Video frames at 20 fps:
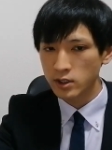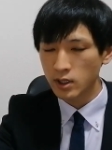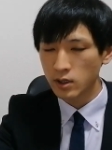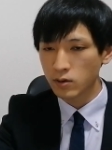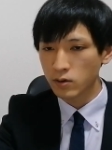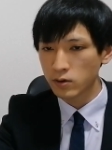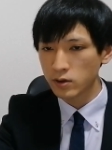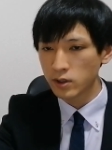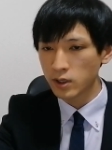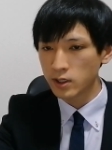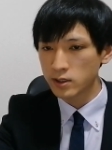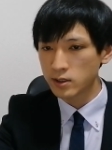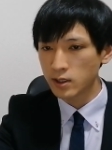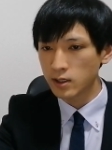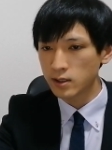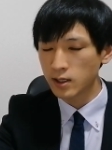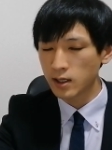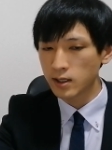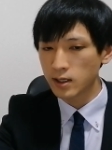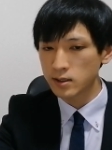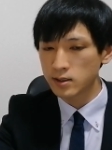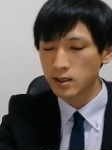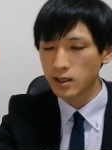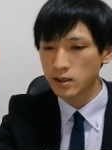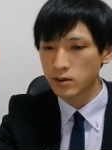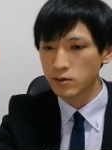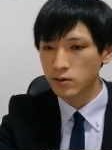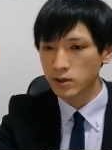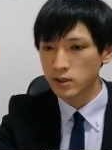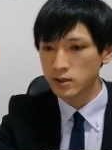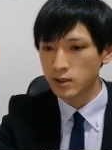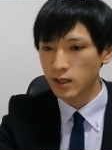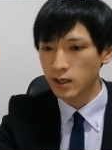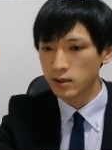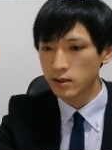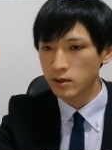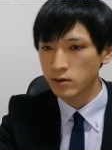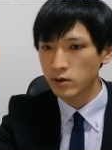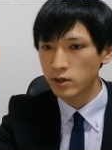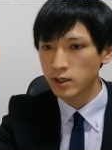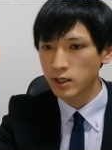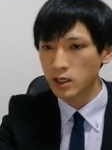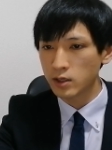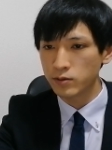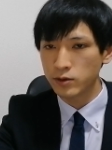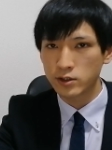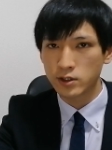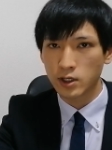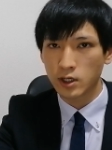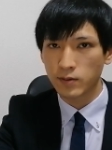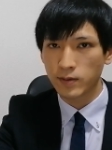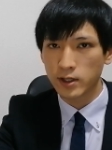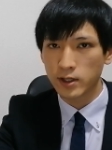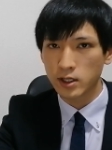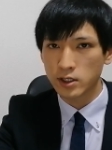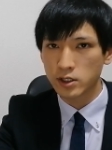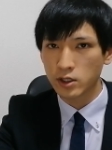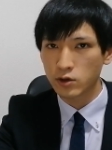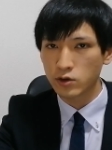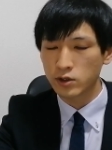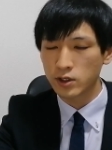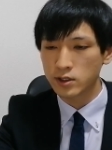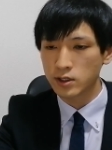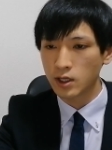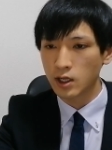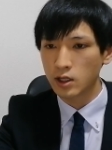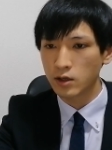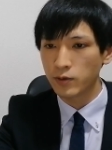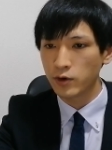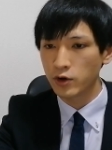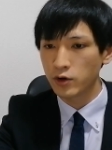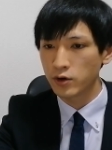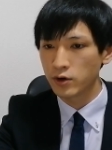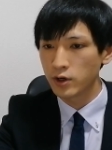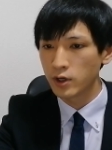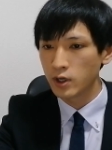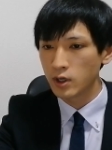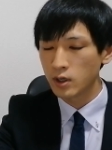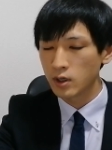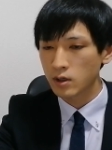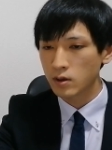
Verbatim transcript: じゃあここでですね、一旦ナスダックのですね、テクニカル分析またしていくんですけれども、